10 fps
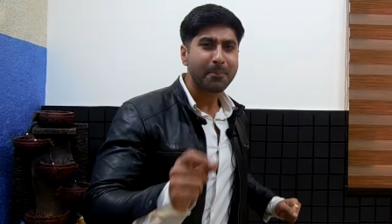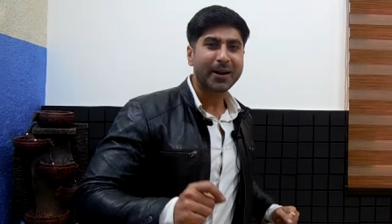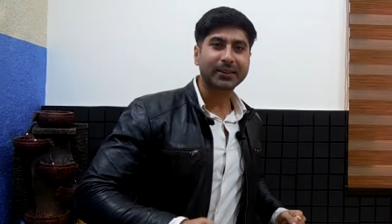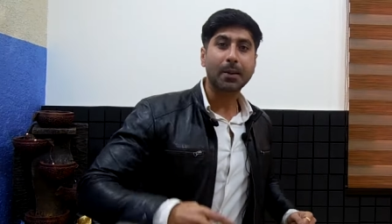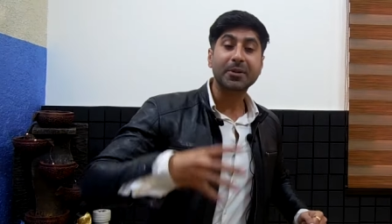अब
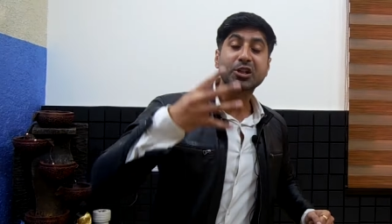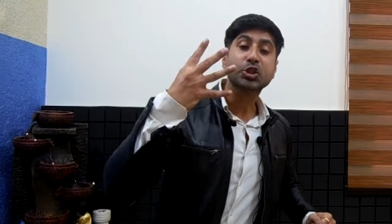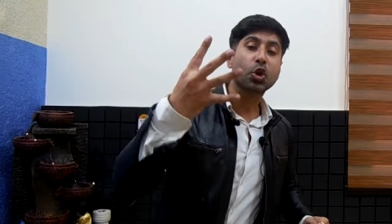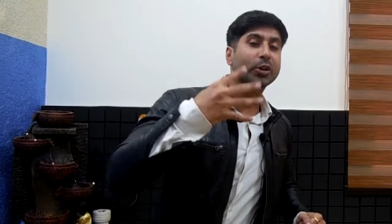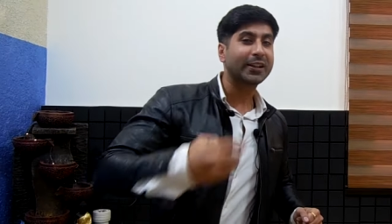पढ़ते हैं अपने
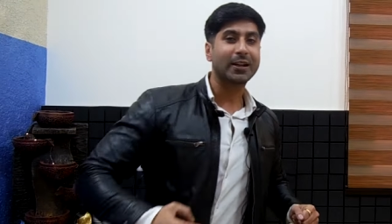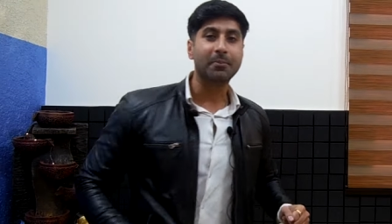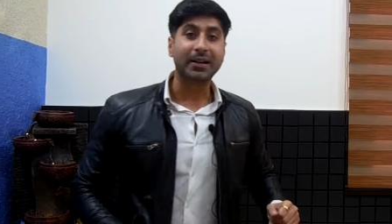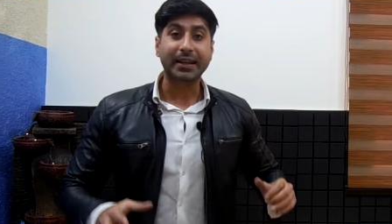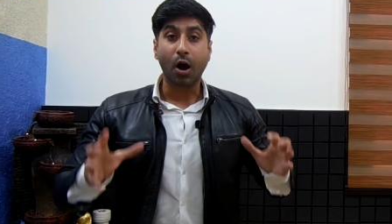चौथे
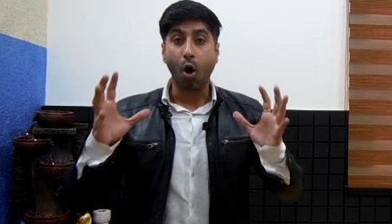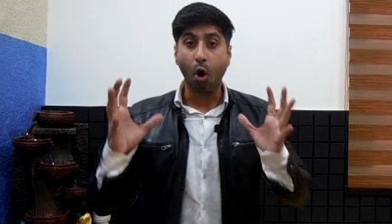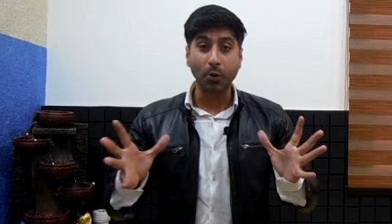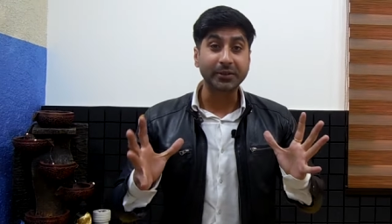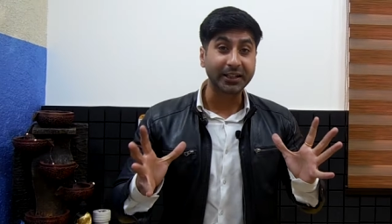नंबर के
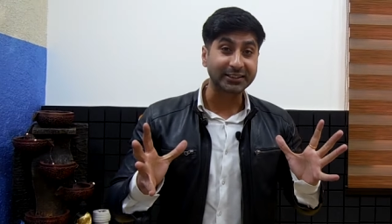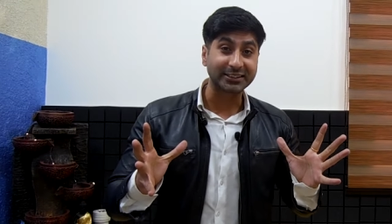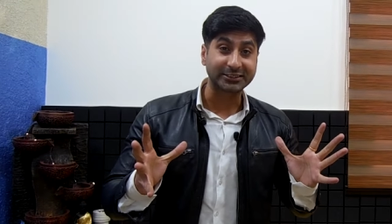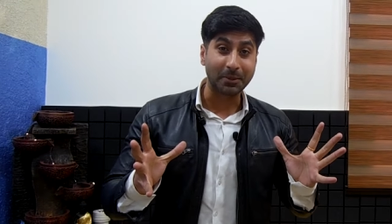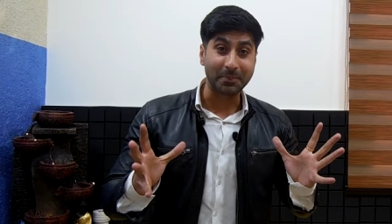होम थिएटर
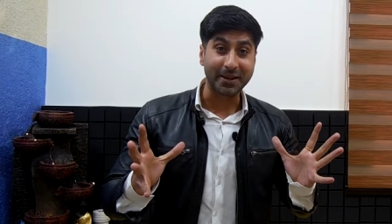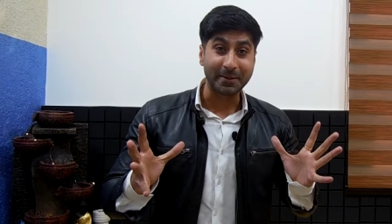सिस्टम